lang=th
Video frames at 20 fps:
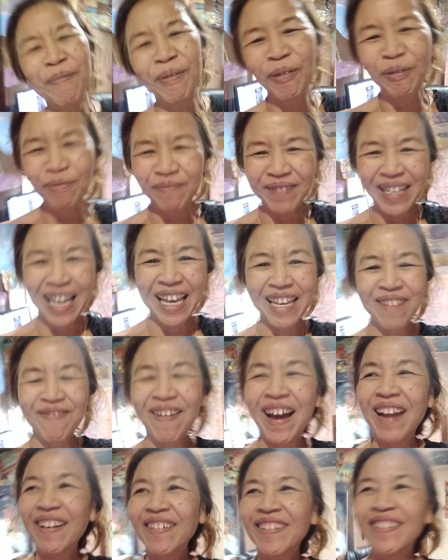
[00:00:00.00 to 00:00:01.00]
นภูมิใจ
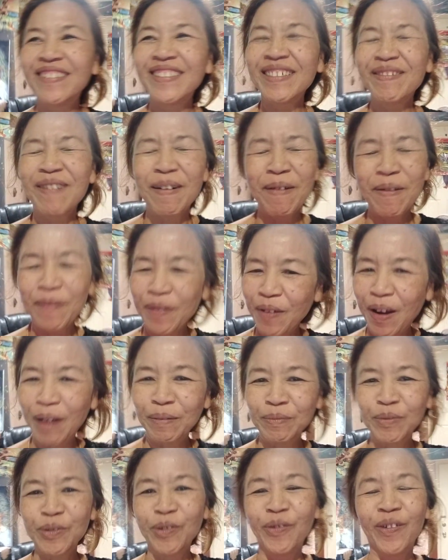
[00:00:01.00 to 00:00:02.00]
มากแล้วรู้สึกว่ามันมีค
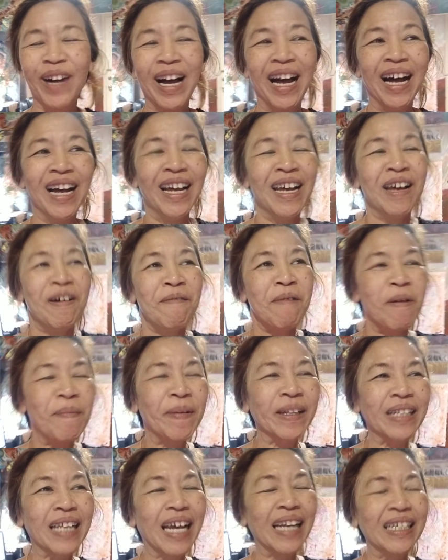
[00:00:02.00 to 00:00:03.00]
วามสุขอ่ะมัน
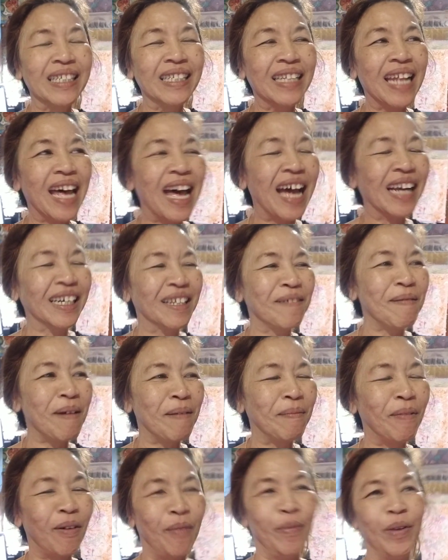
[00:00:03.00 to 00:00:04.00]
เป็นการเดินทางที่แบ
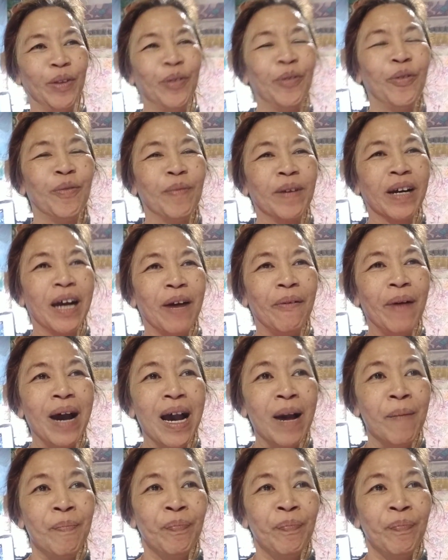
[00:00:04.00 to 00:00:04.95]
บบอกไม่ถูกเหมือนกับว่า